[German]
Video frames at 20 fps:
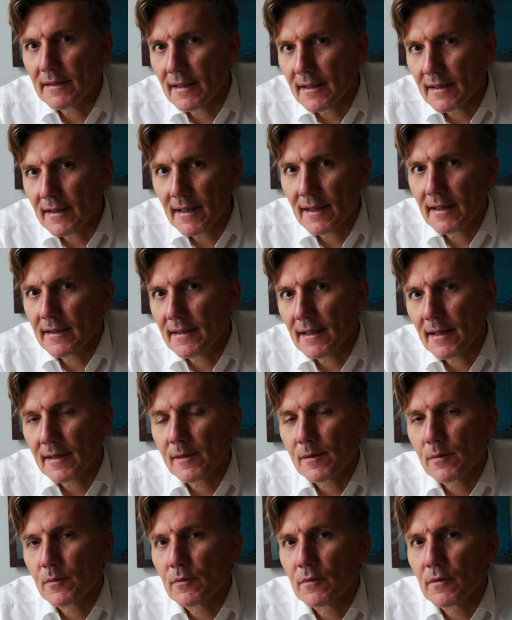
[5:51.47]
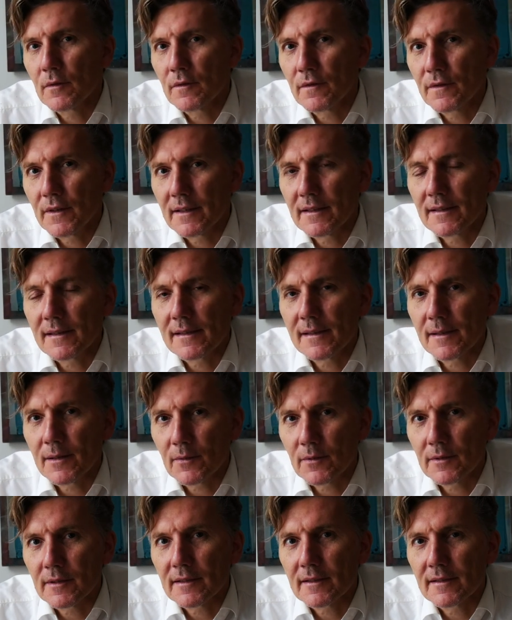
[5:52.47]
Den Link dazu finden Sie
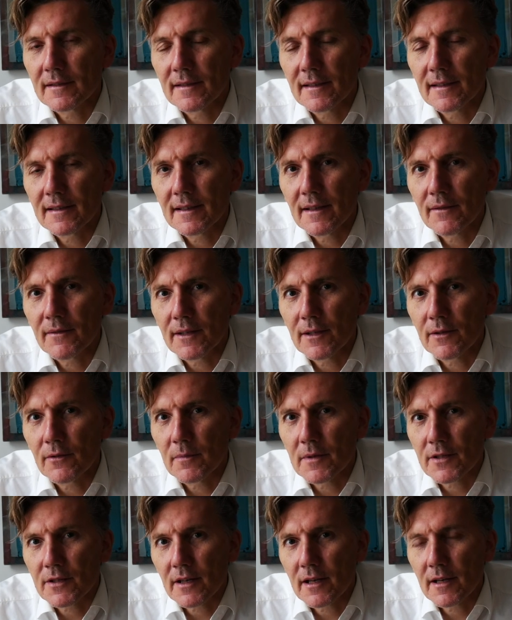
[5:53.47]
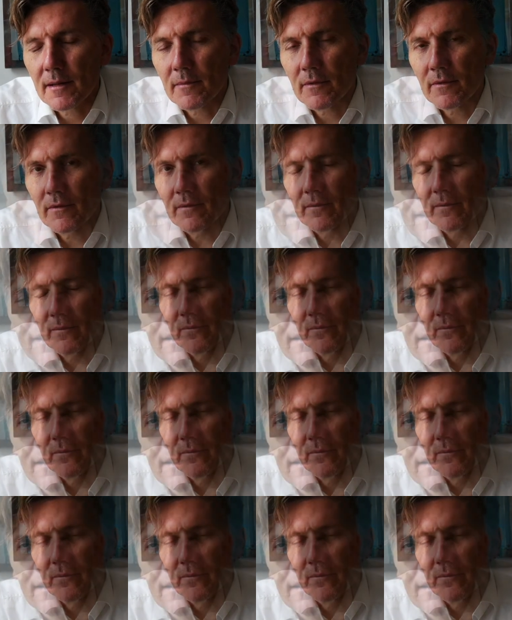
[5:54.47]
unten in der Videobeschreibung.